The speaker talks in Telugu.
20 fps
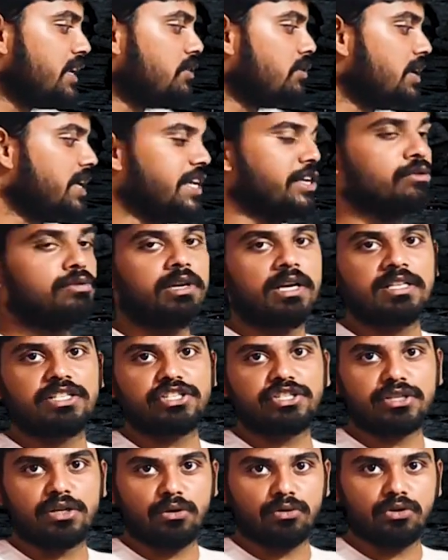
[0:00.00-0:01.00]
అన్నీ కూడా
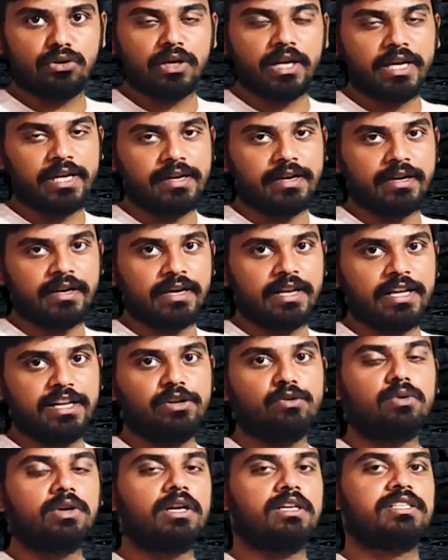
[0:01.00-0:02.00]
యూటిలైజేషన్ అవుతున్నాయా అని అంటే
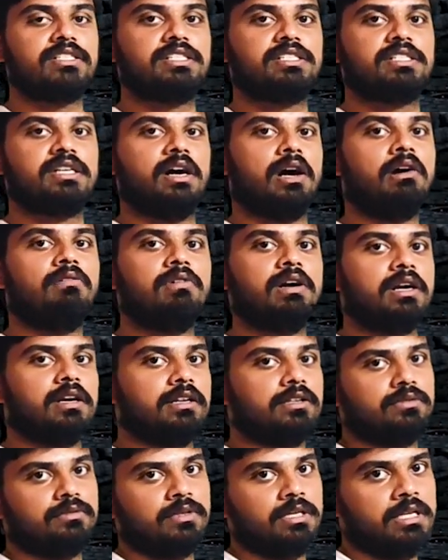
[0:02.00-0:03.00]
యూటిలైజేషన్
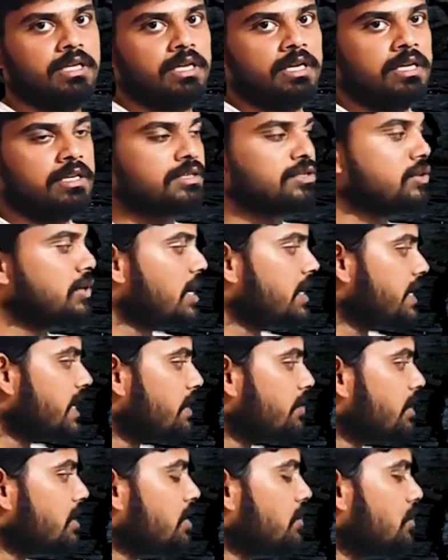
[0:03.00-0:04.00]
అవ్వట్లేదు సో నాకు
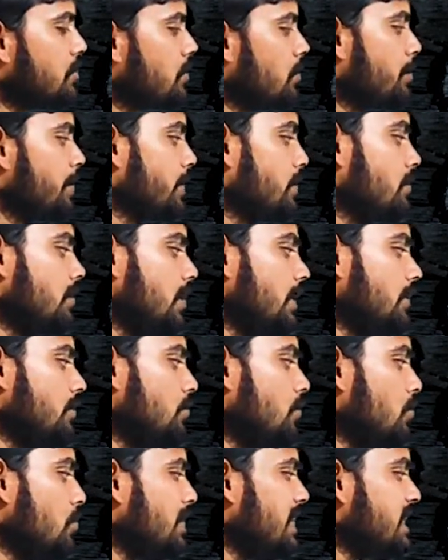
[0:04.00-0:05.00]
ఏమాత్రం కూడా ఉపయోగం లేదు
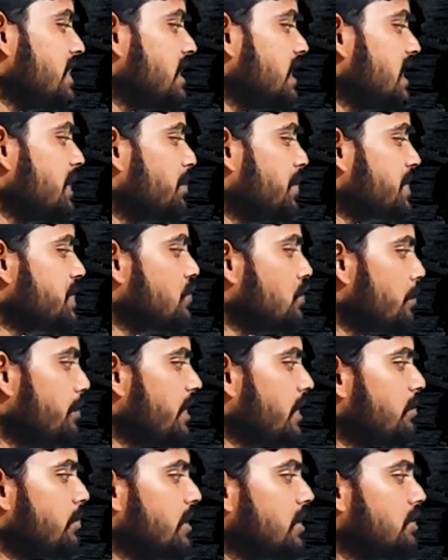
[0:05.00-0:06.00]
ఓన్లీ థర్టీ పర్సెంట్
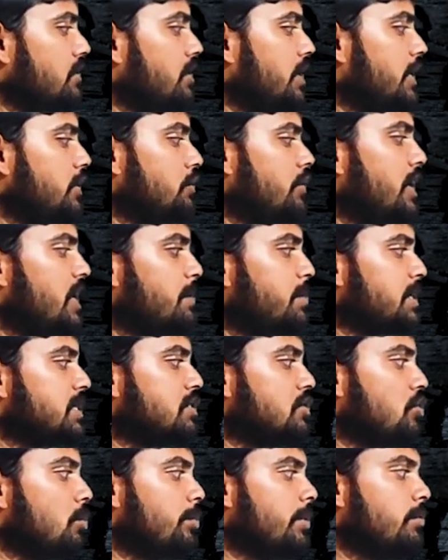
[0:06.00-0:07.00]
ఉపయోగపడుతుంది ట్వంటీ
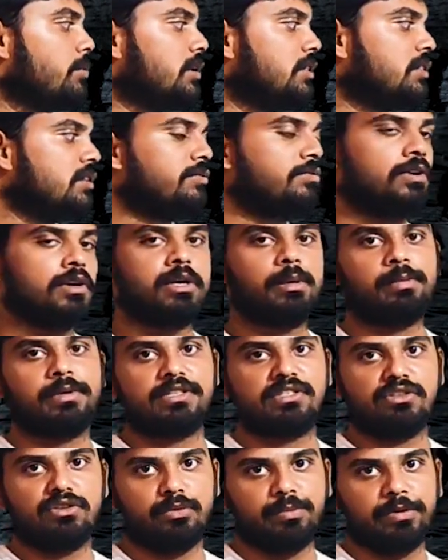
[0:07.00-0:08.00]
పర్సెంట్ ఉపయోగపడుతుంది ఫార్టీ
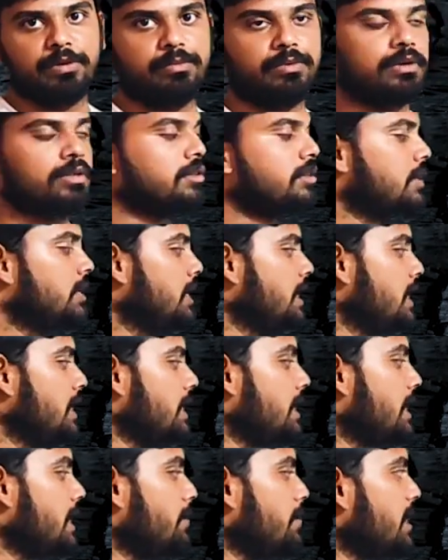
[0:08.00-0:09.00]
పర్సెంట్ ఉపయోగపడుతుంది
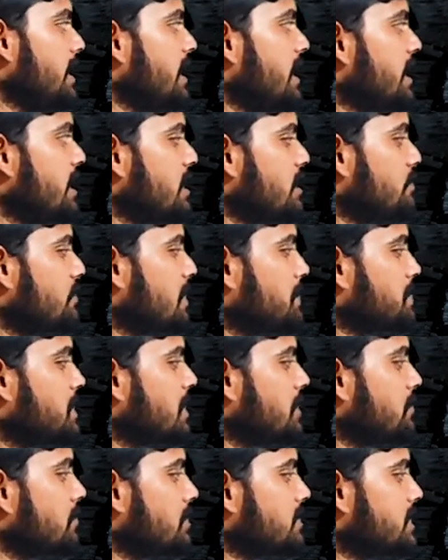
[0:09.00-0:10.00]
రిమైనింగ్ ఇక్కడ వెబ్
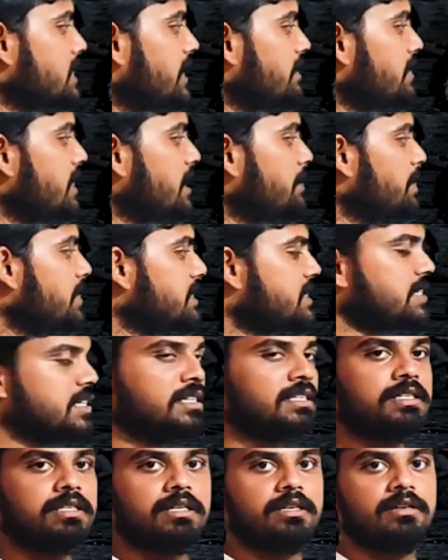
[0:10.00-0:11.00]
సర్వర్లో సెవెంటీ
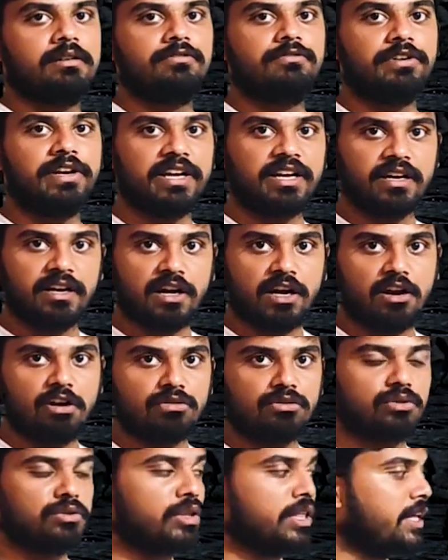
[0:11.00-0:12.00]
పర్సెంట్ ఫ్రీగా రన్
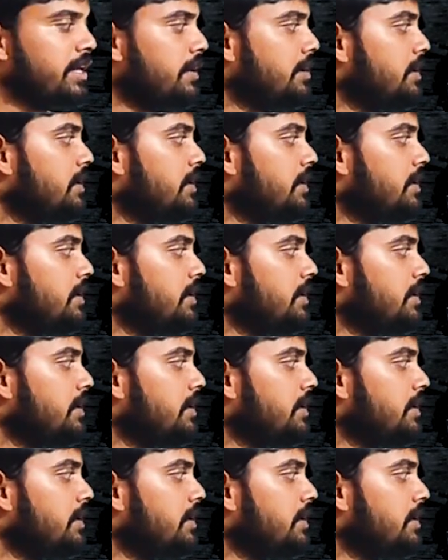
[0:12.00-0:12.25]
అవుతుంది